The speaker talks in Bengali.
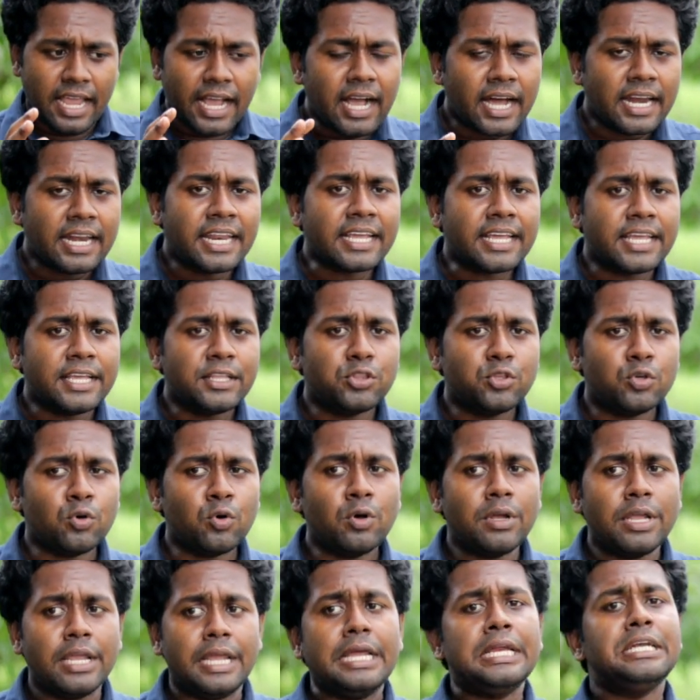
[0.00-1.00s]
এখানে কিন্তু
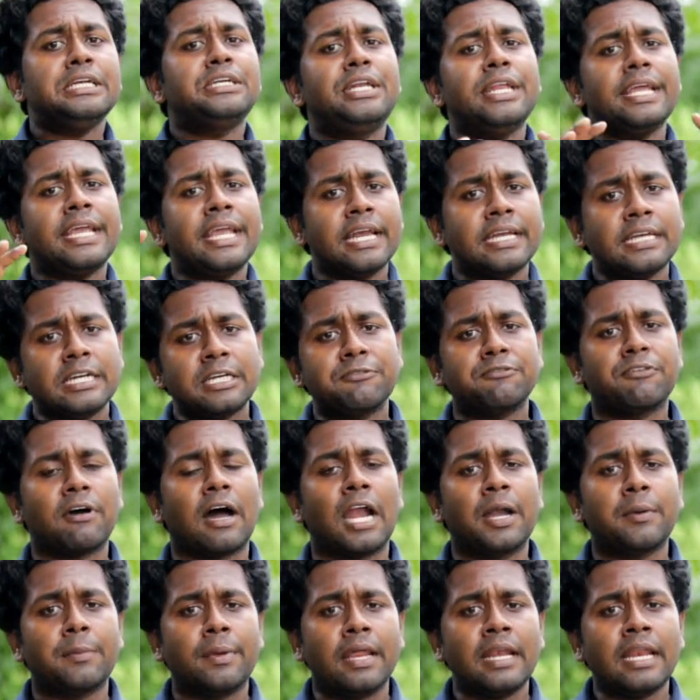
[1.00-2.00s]
ইন্টিগ্রেটেড
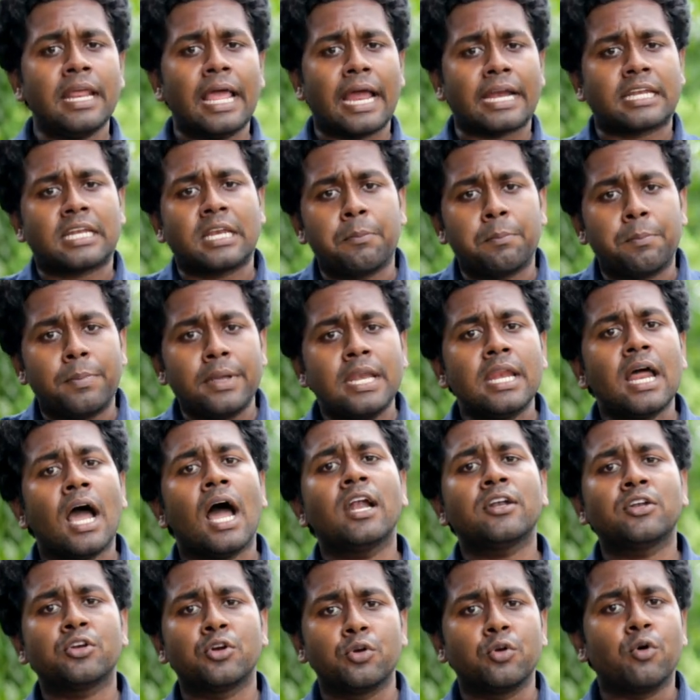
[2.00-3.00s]
ফার্মের একটা
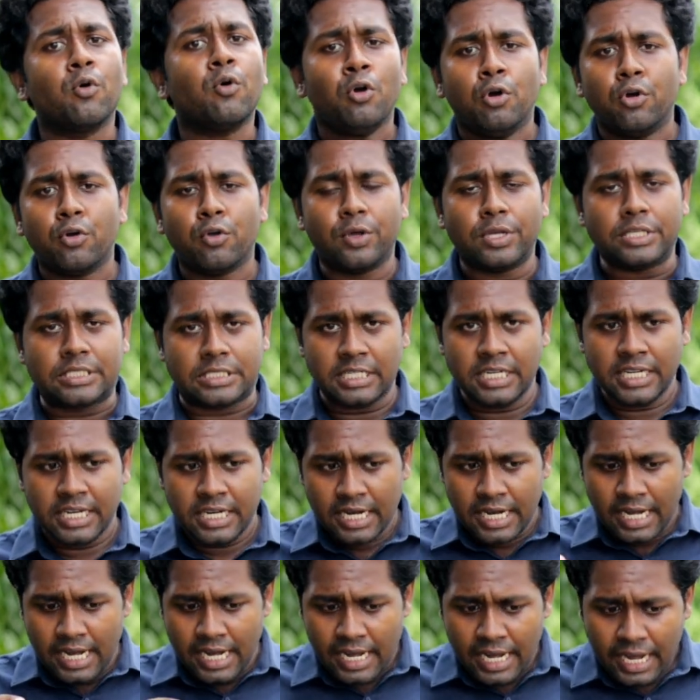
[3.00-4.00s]
বিরাট রোল রয়েছে
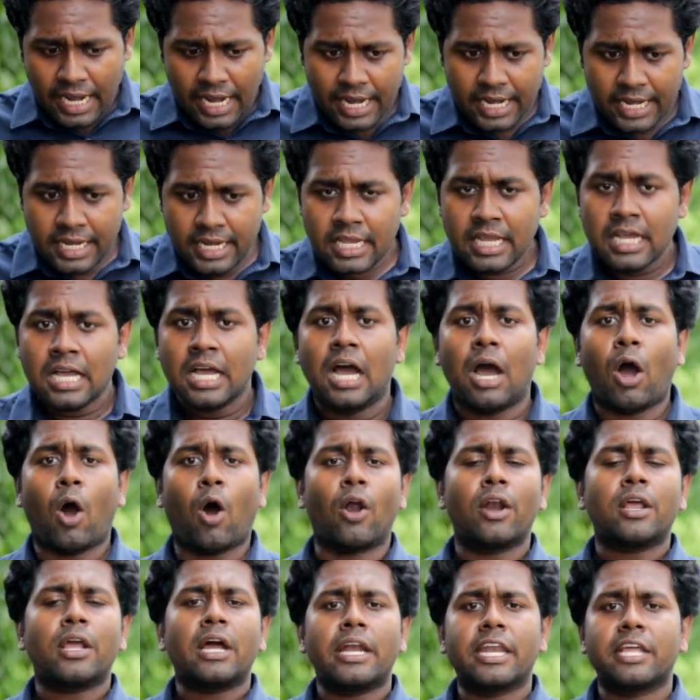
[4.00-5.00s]
এই
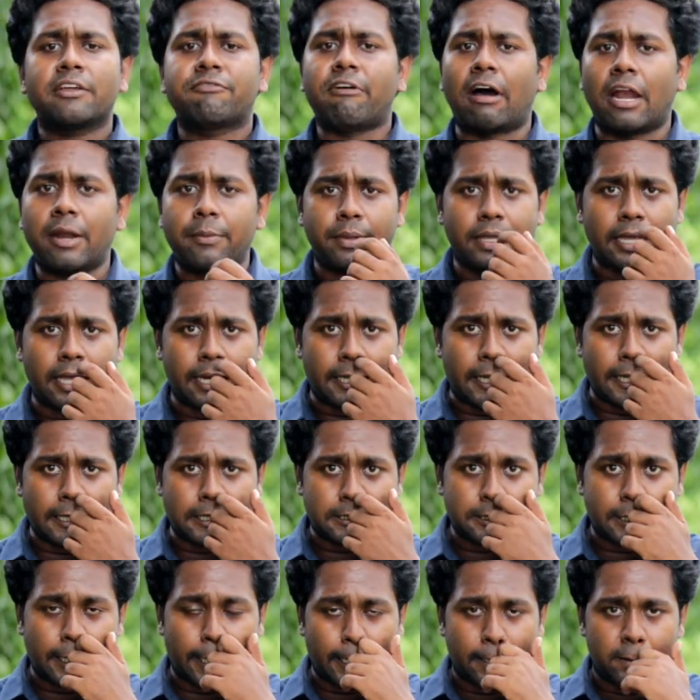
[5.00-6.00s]
অর্গানিক ফার্মিংয়ের
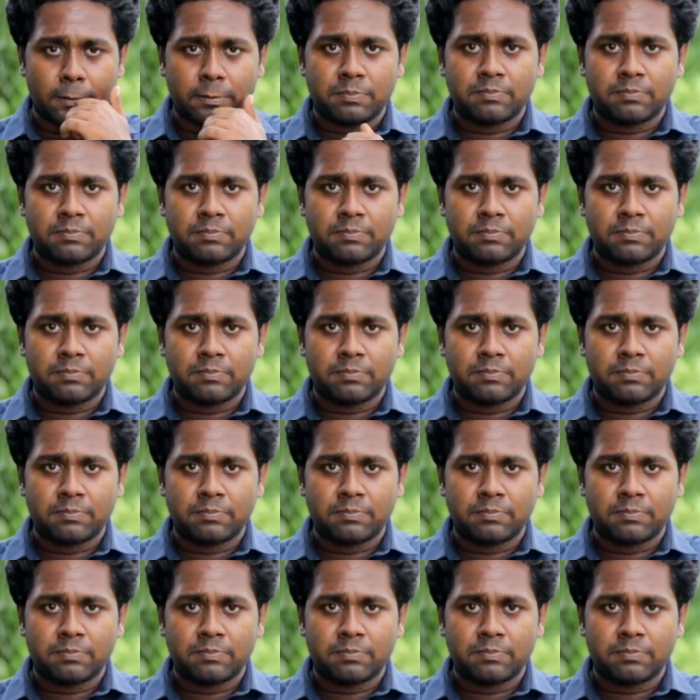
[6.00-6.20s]
ক্ষেত্রে